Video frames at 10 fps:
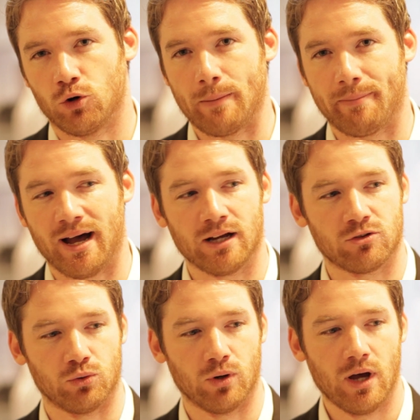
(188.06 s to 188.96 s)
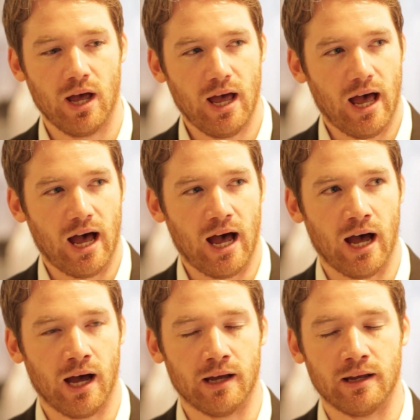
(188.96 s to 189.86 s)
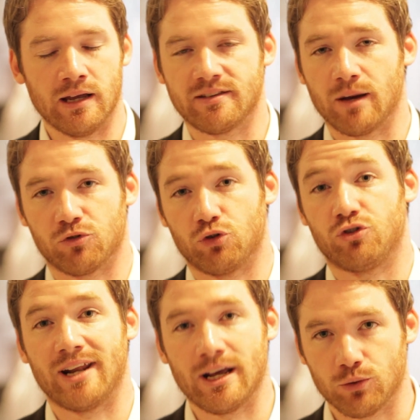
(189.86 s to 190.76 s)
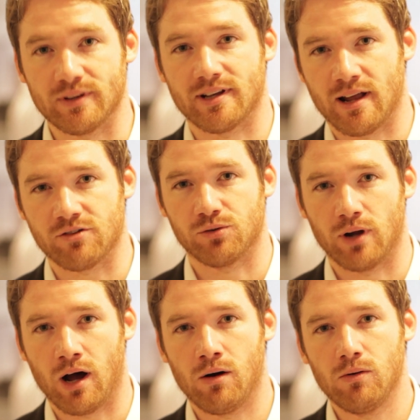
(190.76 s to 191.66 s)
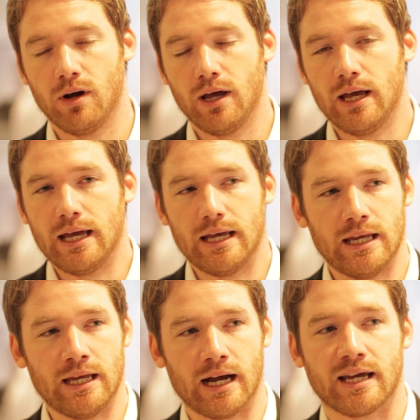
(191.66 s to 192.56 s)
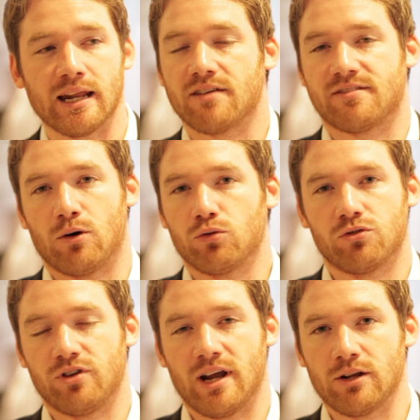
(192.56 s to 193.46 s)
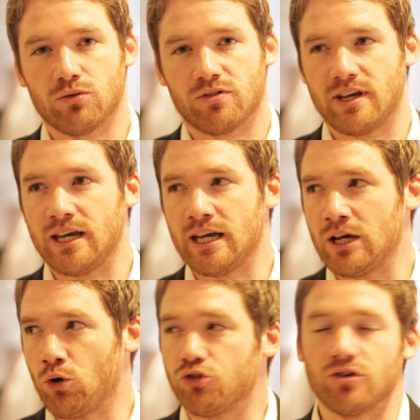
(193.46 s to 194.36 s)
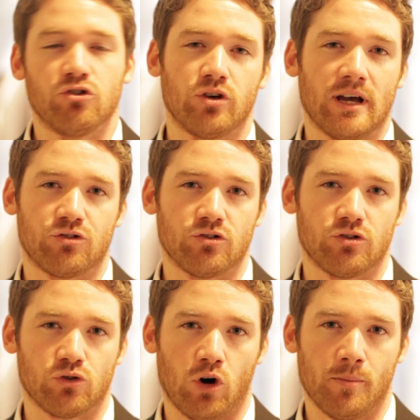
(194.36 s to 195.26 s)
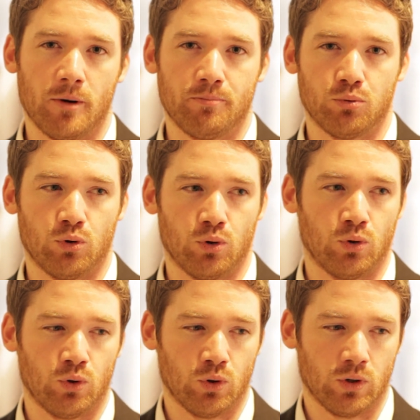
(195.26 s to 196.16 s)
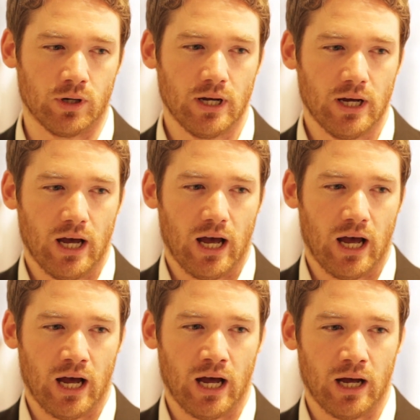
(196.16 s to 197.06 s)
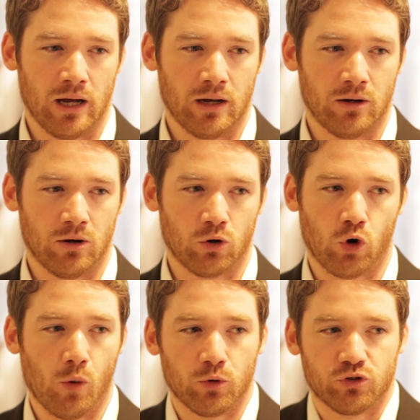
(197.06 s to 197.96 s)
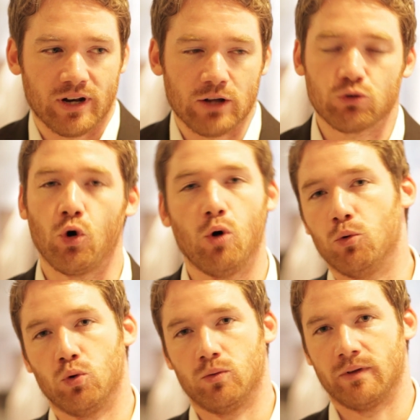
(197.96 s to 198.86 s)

um impacto ah, em termos do direito internacional e a criação dos direitos que hoje em dia a gente toma por, ah, como um direito comum.